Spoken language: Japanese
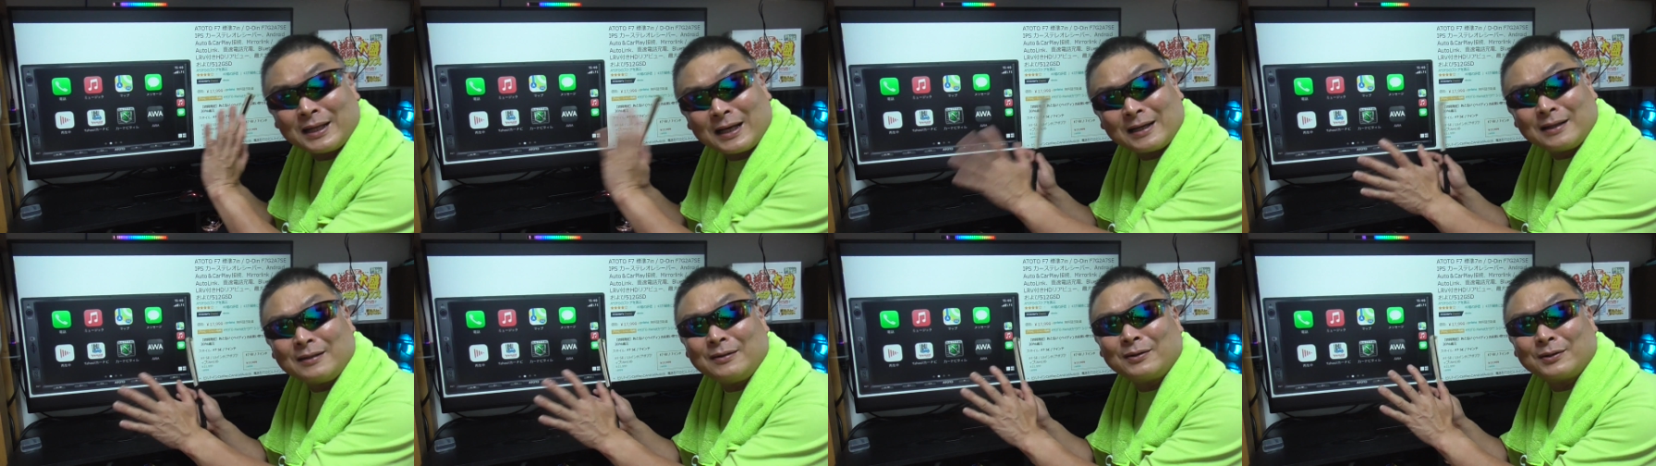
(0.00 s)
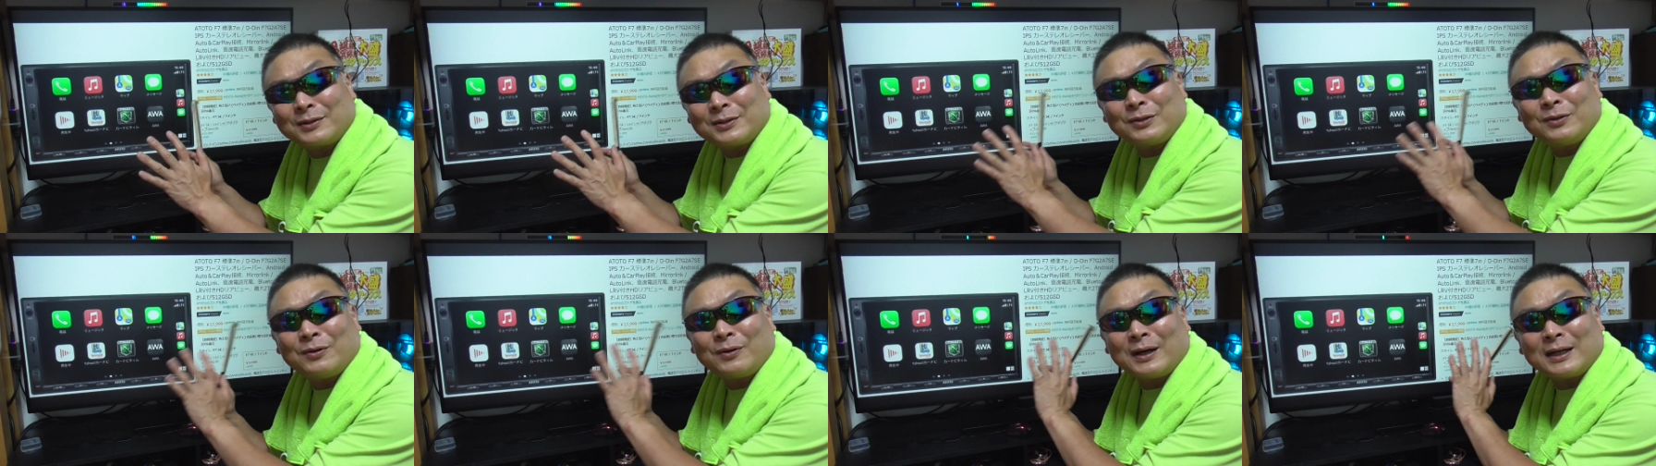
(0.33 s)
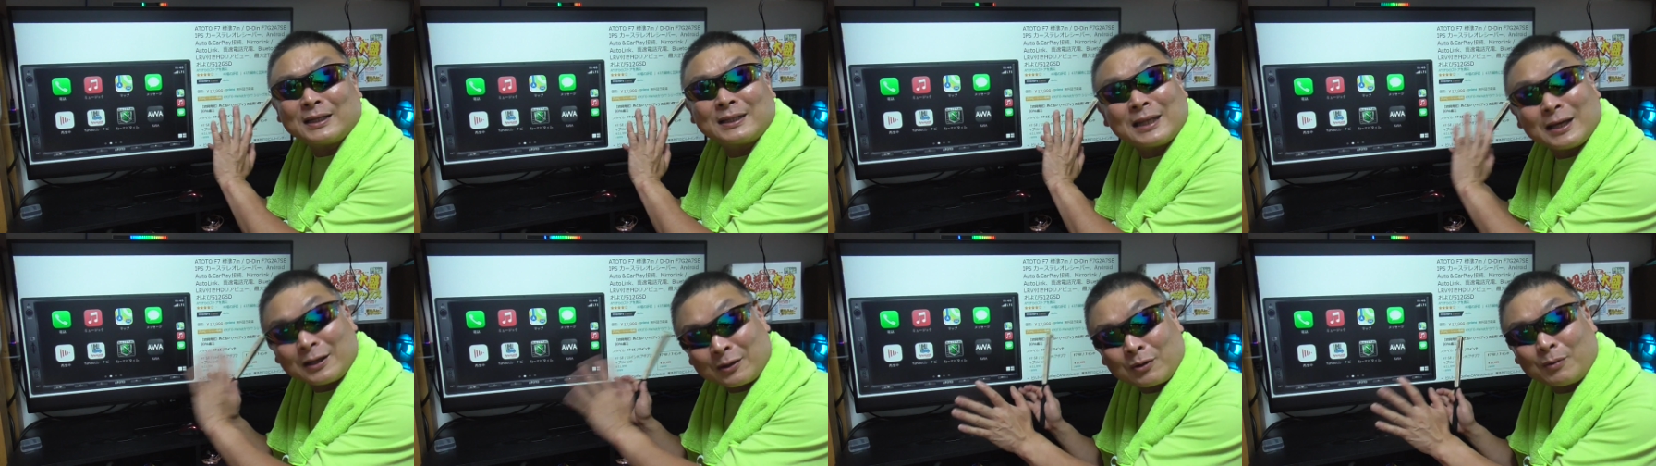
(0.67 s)
れだけの機能
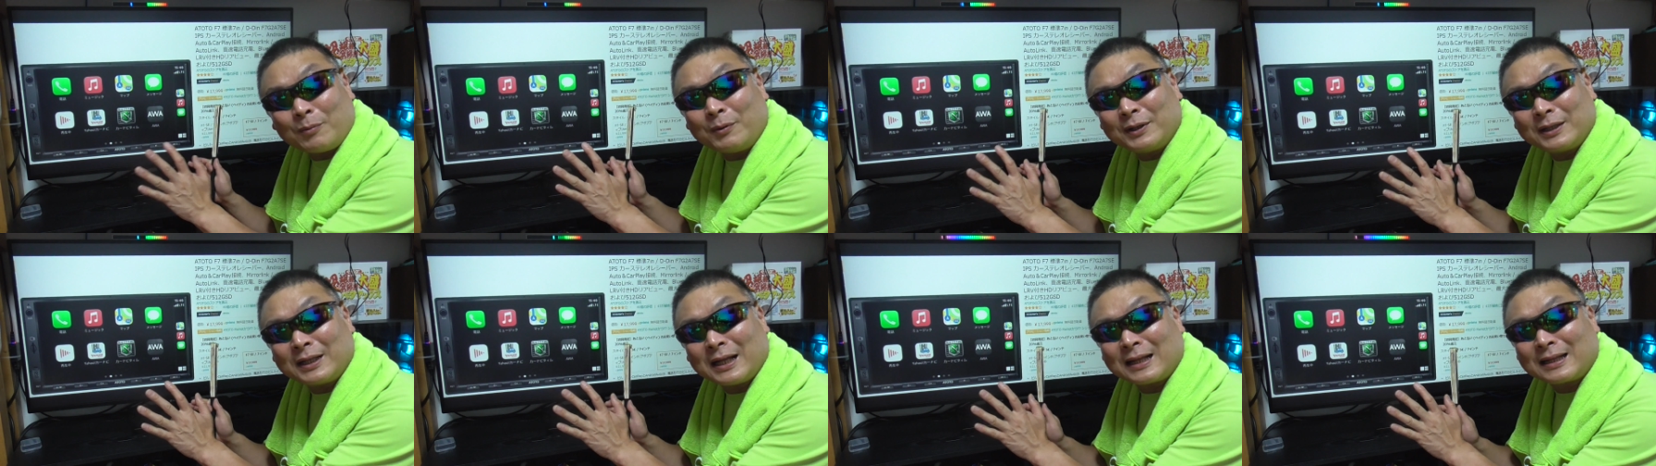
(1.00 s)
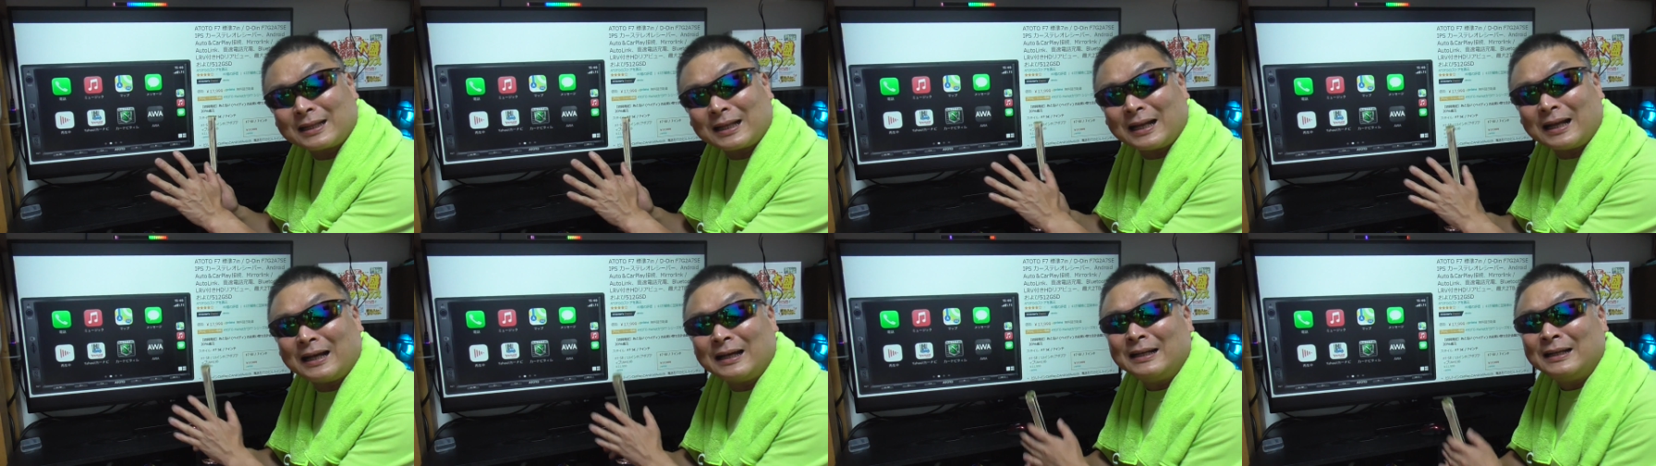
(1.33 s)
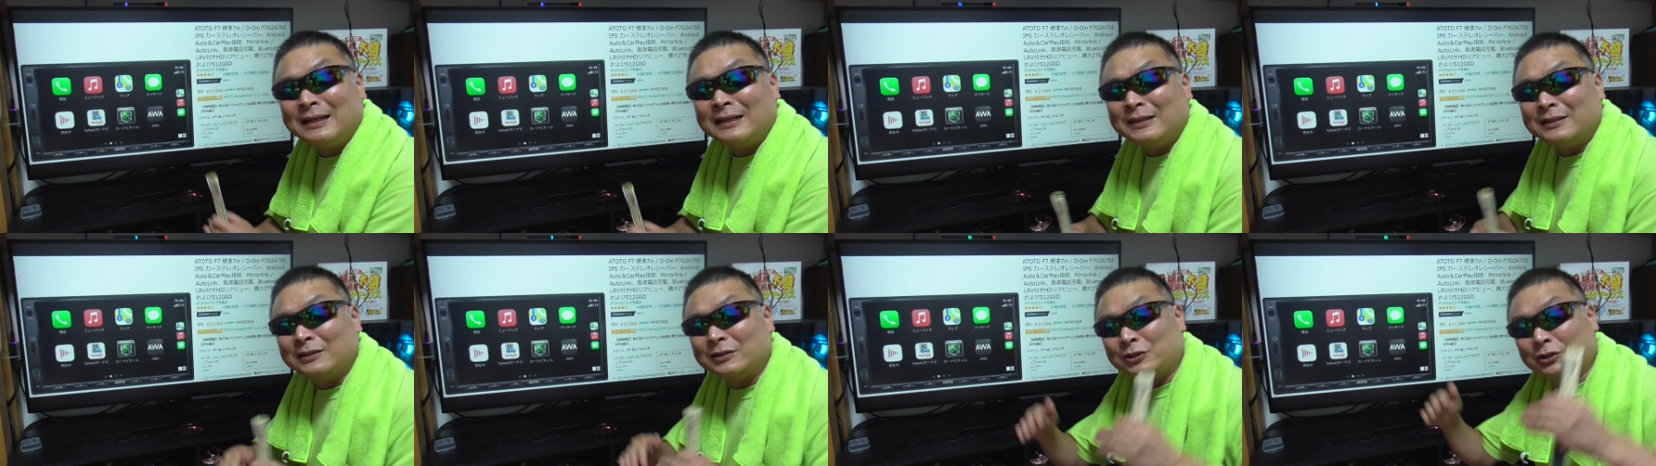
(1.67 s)
がてんこ盛りだったら
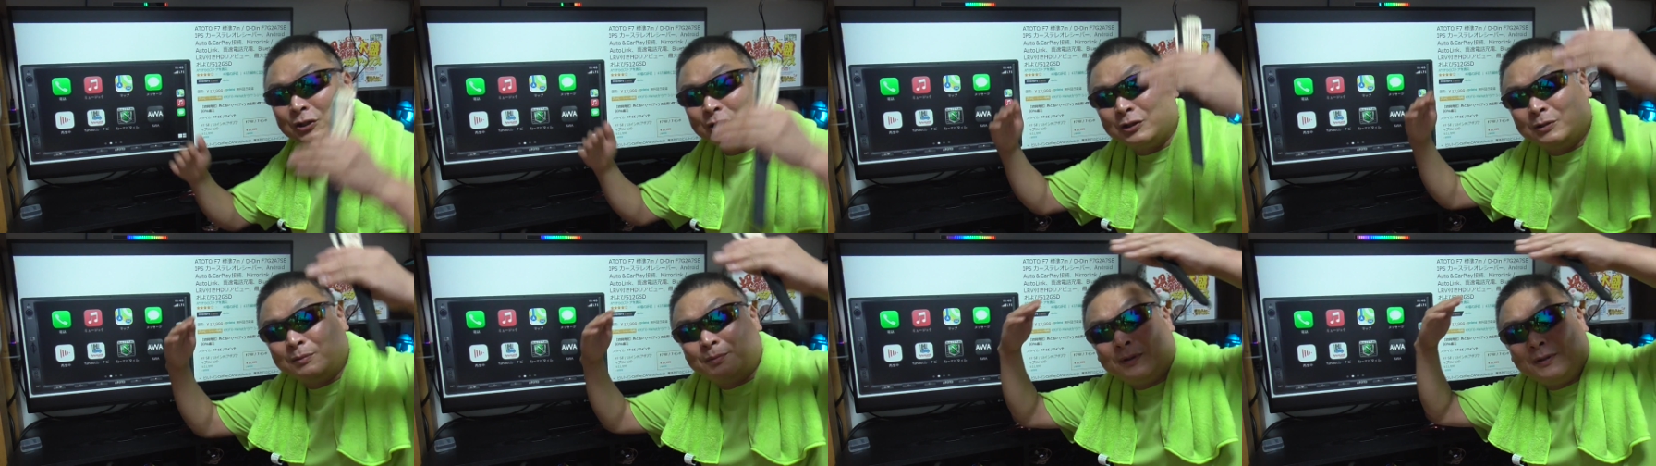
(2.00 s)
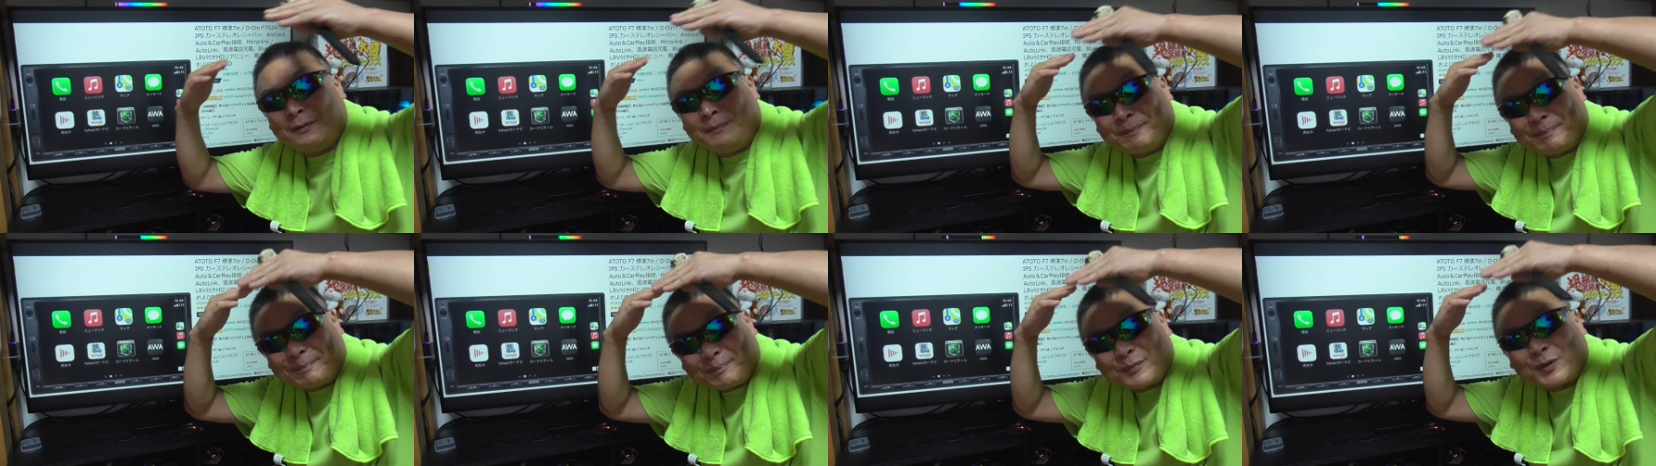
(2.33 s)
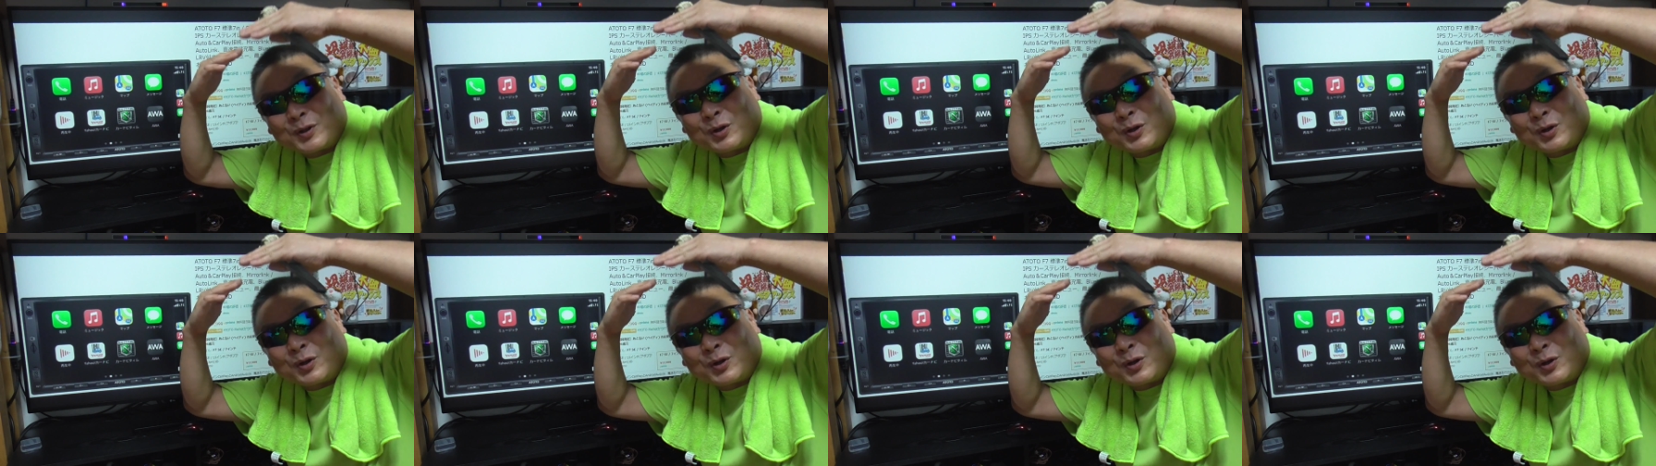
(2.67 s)
十分